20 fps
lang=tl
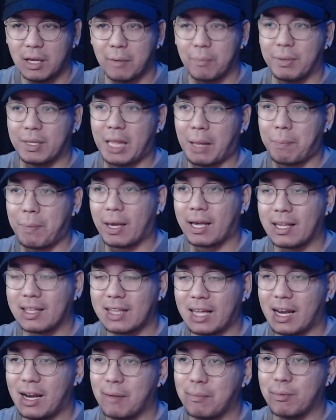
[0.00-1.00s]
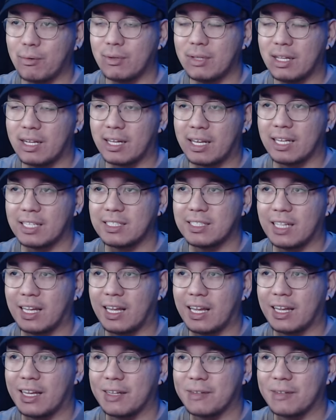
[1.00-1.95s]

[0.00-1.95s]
Pinapakita lang po nila guys na